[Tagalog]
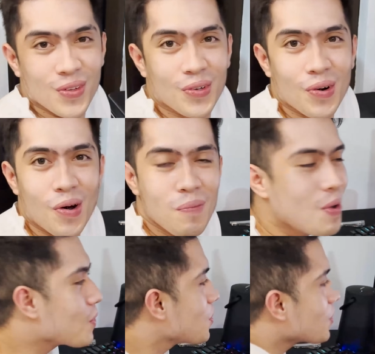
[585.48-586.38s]
grabe,
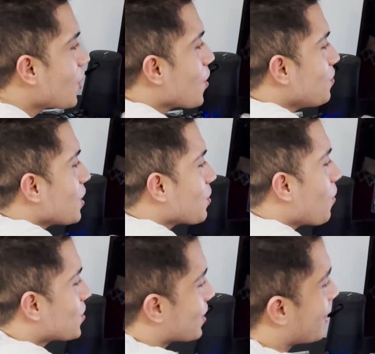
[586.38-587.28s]
nasulit tayo hindi
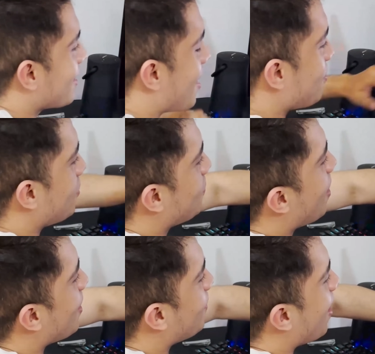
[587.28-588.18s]
toxic na tao.
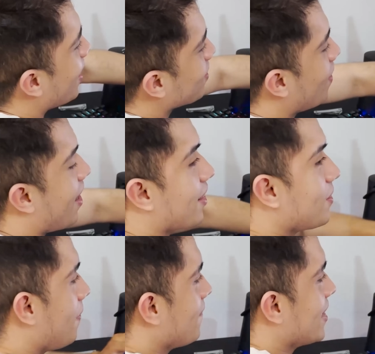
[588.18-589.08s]
Wakawaan mo ako.
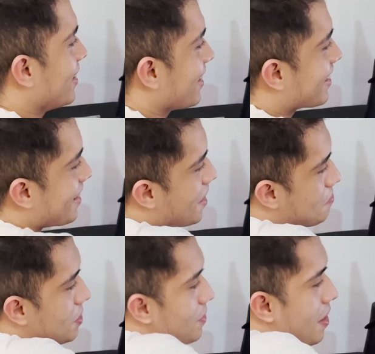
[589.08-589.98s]

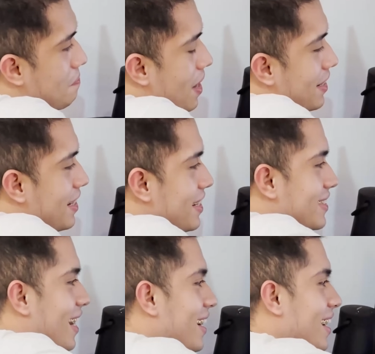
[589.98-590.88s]
Grabe, napakalinis
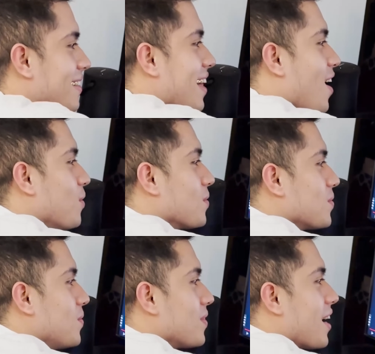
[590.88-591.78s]
talaga ng taong
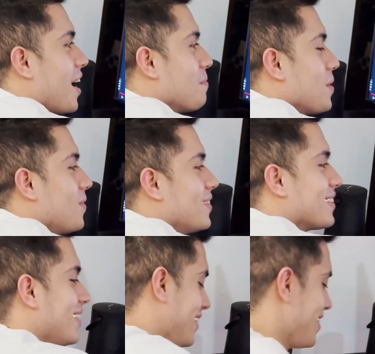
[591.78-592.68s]
to. Grabe. Oh.
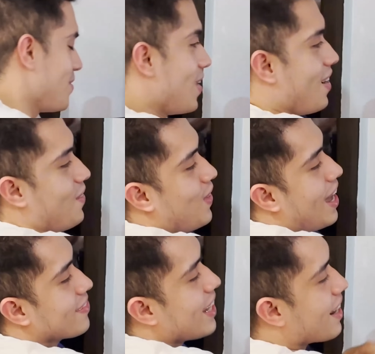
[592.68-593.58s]
Walang
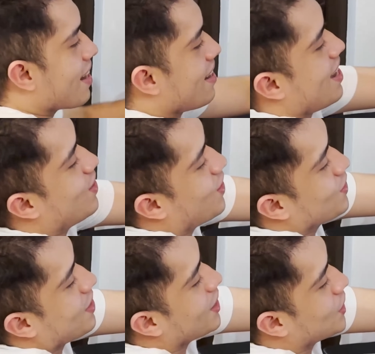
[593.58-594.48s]
wala talagang ano ano
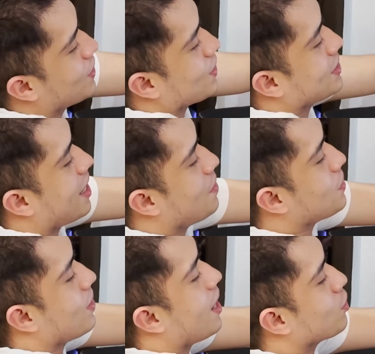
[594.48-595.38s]
sa katawan to si Awit,
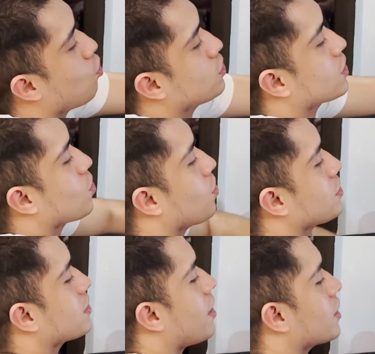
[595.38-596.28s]
walang toxic
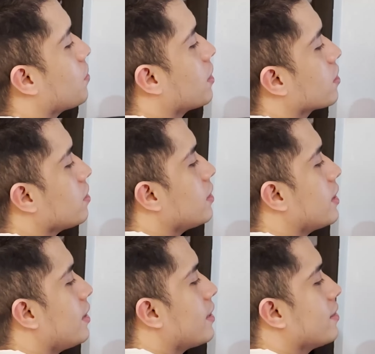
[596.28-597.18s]
toxic sa katawan to eh.
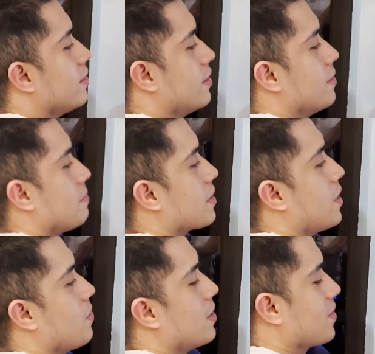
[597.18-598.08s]
Yan eh, oh.
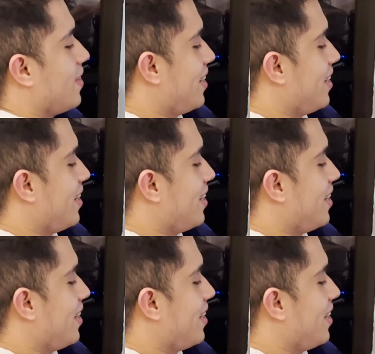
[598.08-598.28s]
Paghahawan ko.